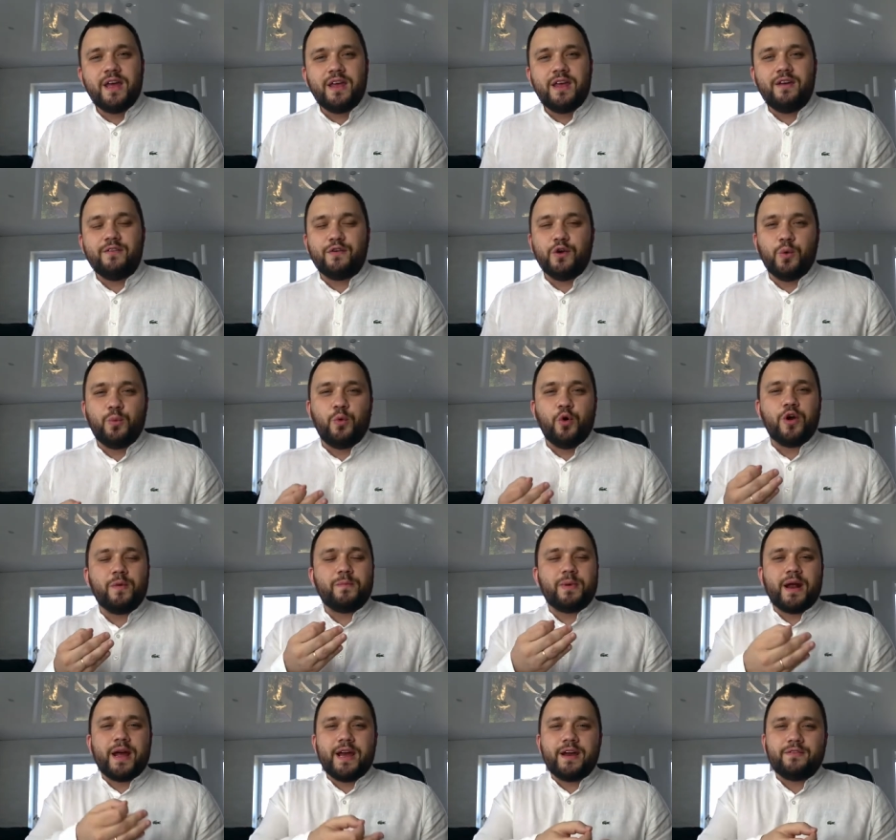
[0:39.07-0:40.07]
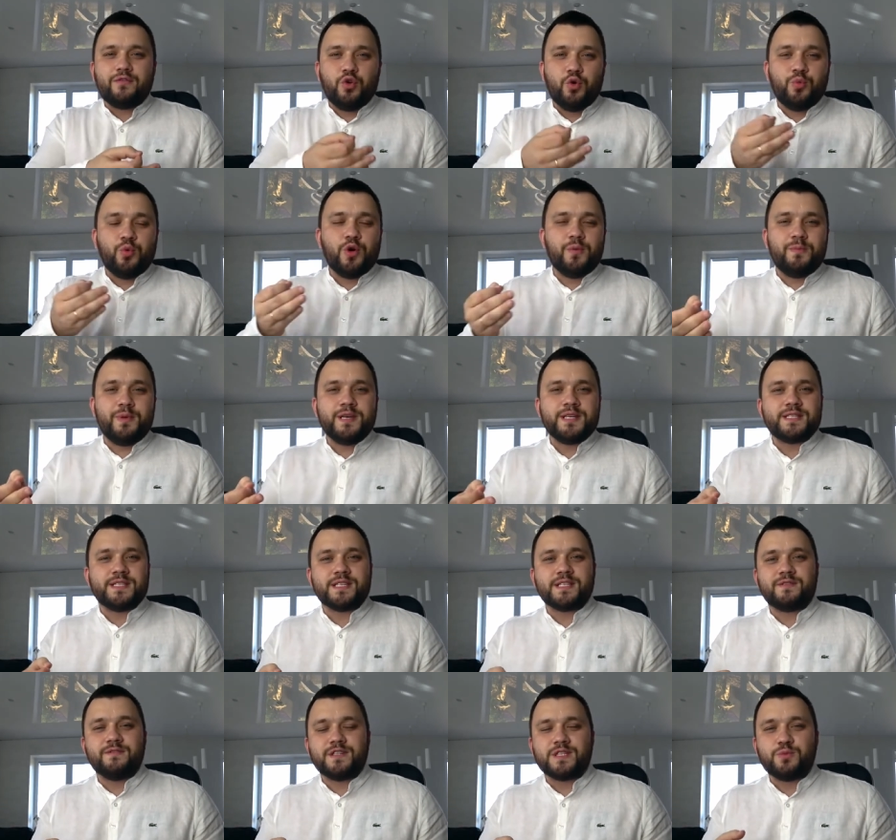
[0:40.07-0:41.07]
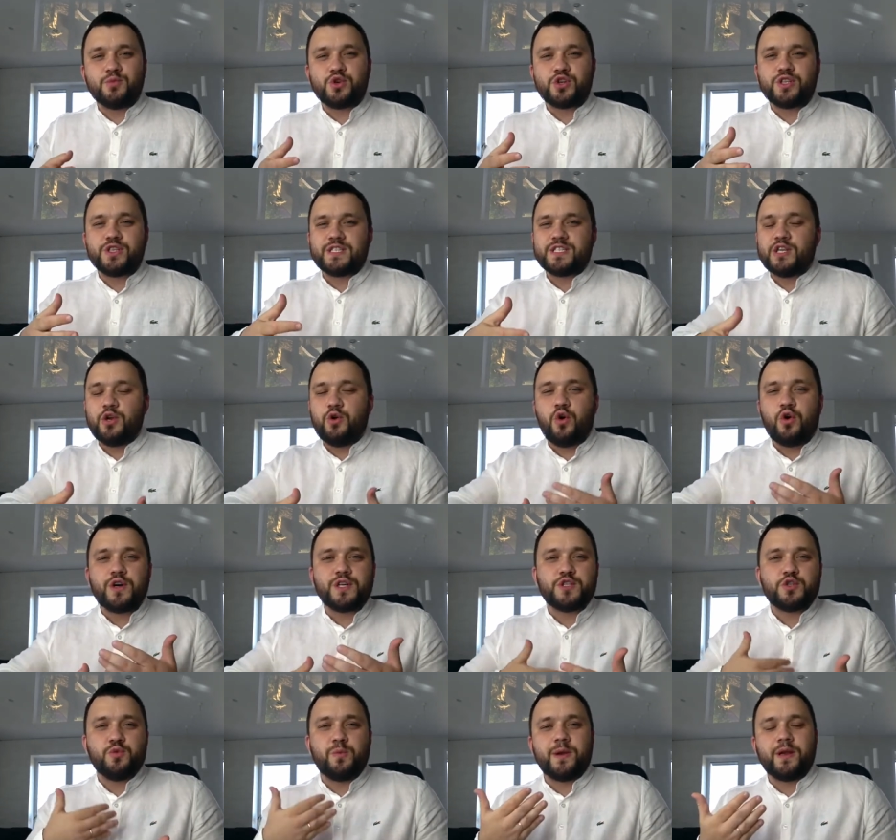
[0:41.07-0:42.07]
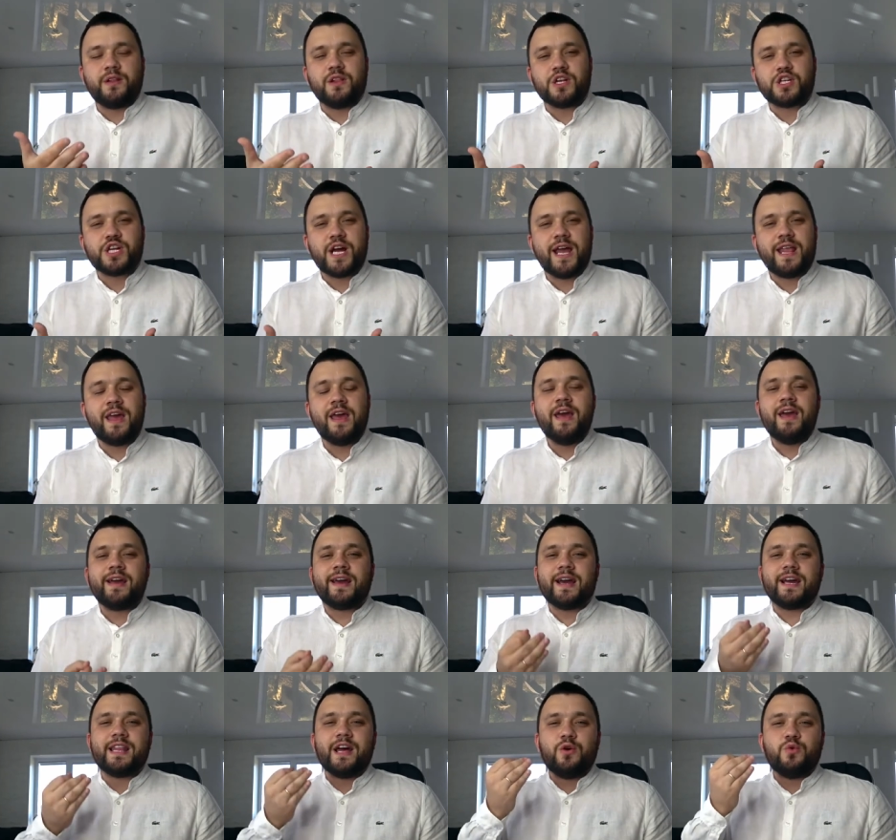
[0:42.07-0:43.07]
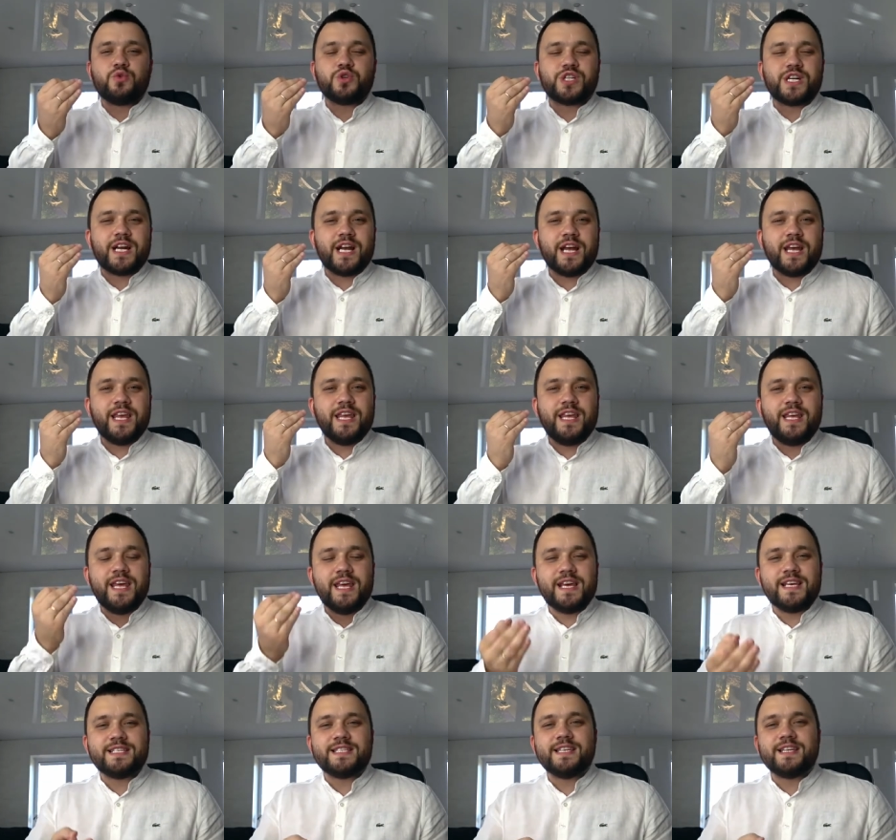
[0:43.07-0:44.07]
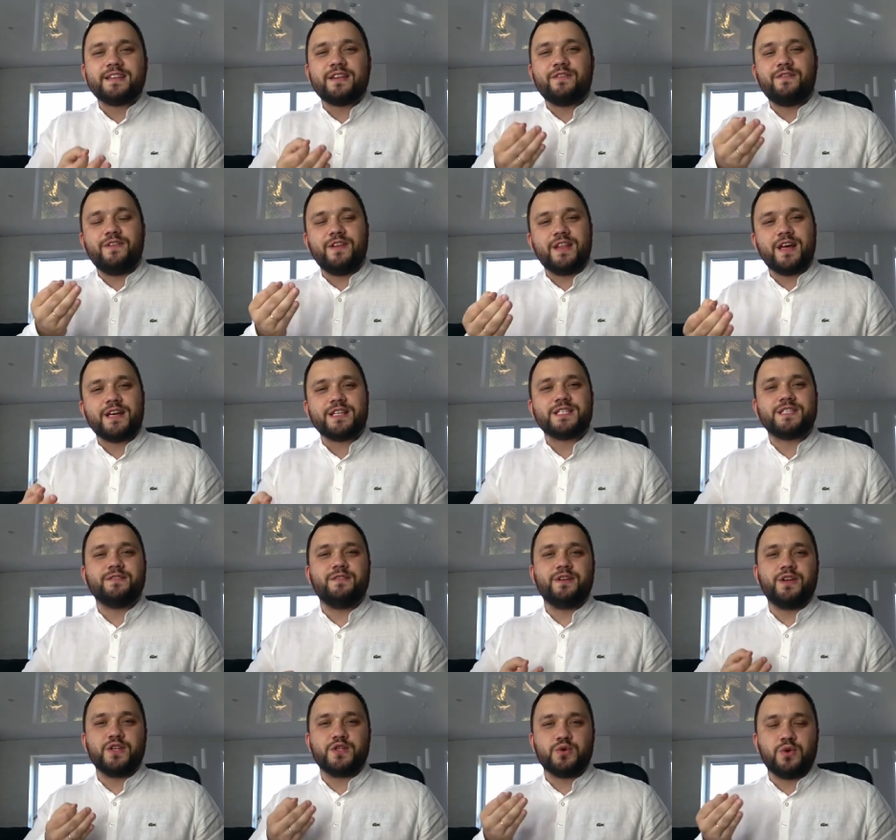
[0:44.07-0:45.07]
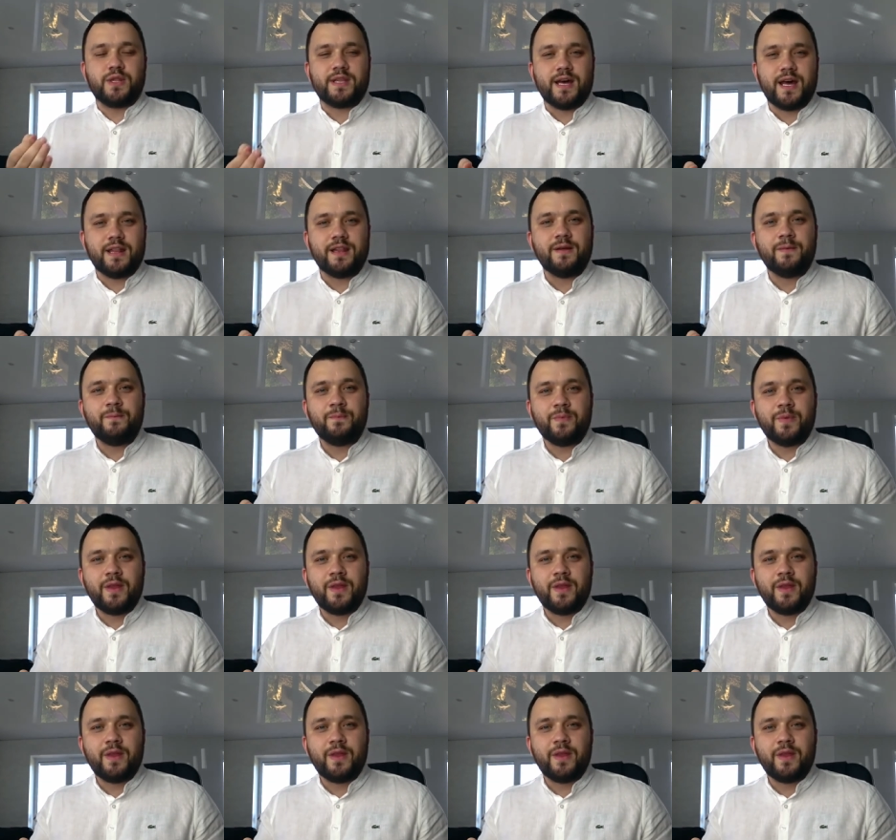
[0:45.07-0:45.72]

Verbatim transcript: И в любой проект, в любой бизнес вы сможете с легкостью приглашать, когда уже есть этот финансовый результат.